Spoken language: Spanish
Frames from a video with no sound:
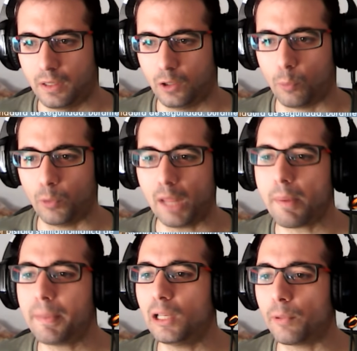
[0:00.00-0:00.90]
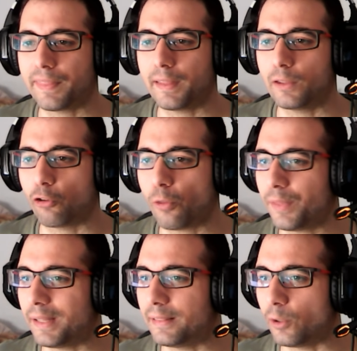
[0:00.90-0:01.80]
Como la
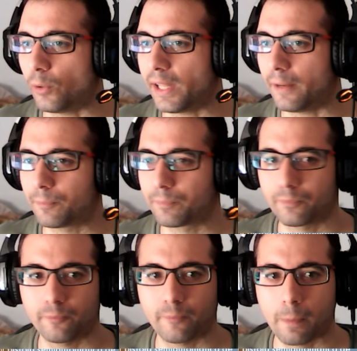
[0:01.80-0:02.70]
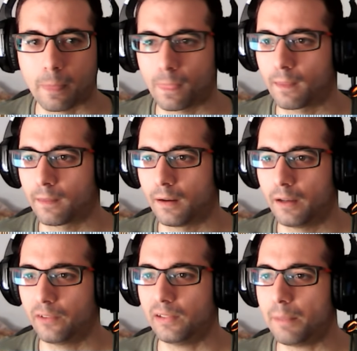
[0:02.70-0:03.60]
M1911 en teoría,
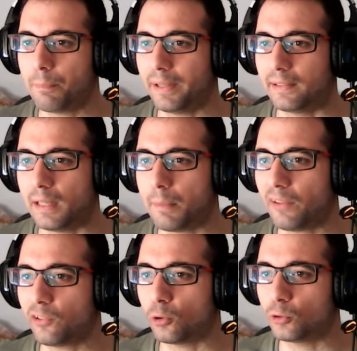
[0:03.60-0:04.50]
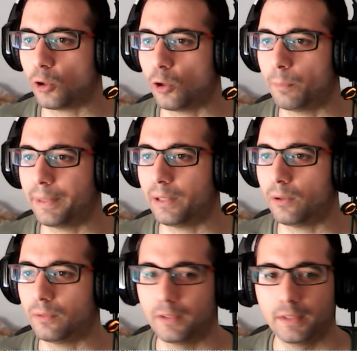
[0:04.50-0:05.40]
em- y tiene más control, pero